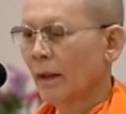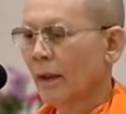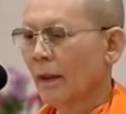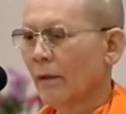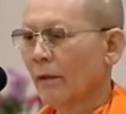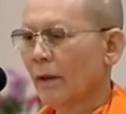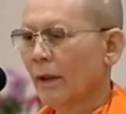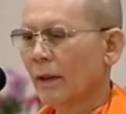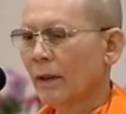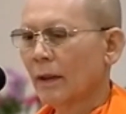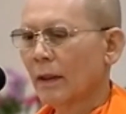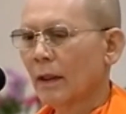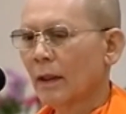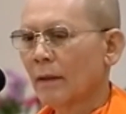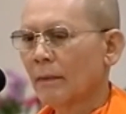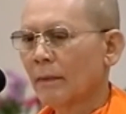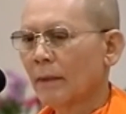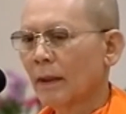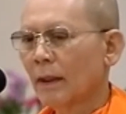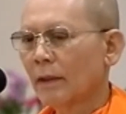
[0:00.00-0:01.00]
ในเวลาต่อ
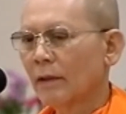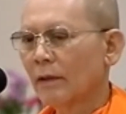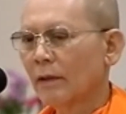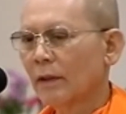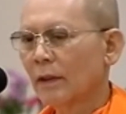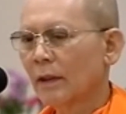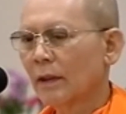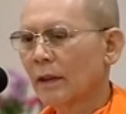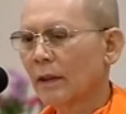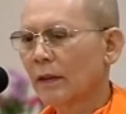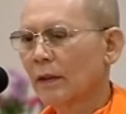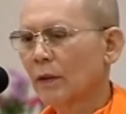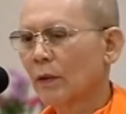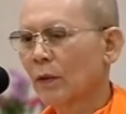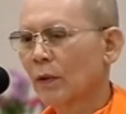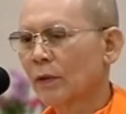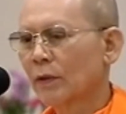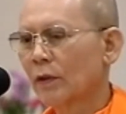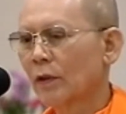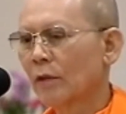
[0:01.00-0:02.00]
มาตัวเธอก็ได้ถู
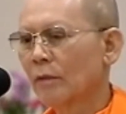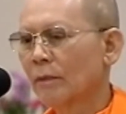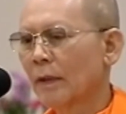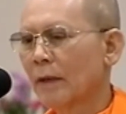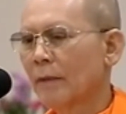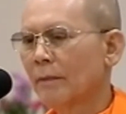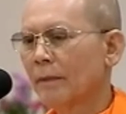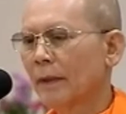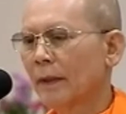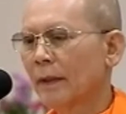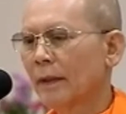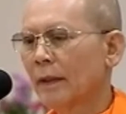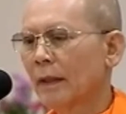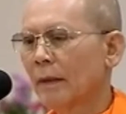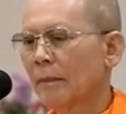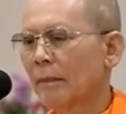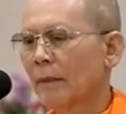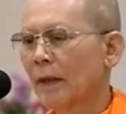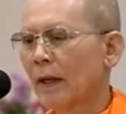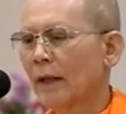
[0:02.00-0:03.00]
กส่งไปประ
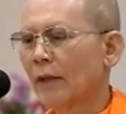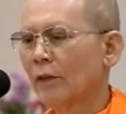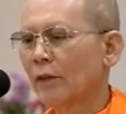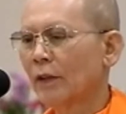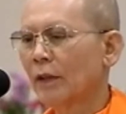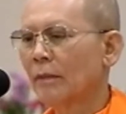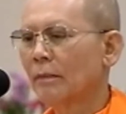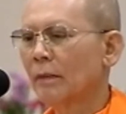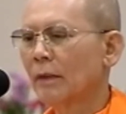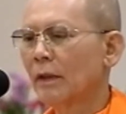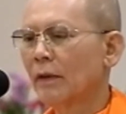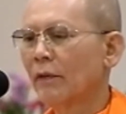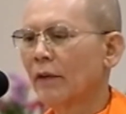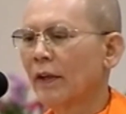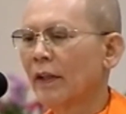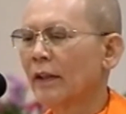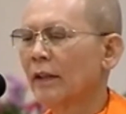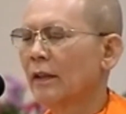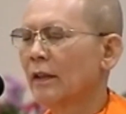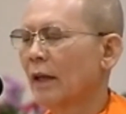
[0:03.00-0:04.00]
จำการอยู่ที่บริเว
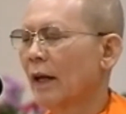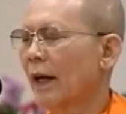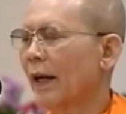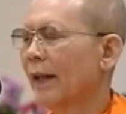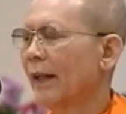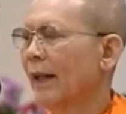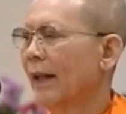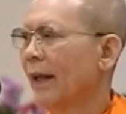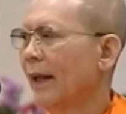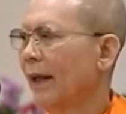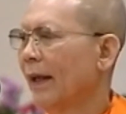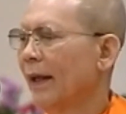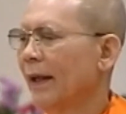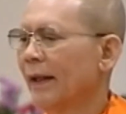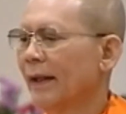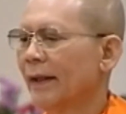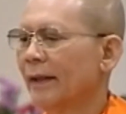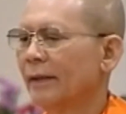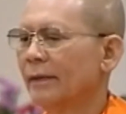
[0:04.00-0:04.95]
ณชายแดน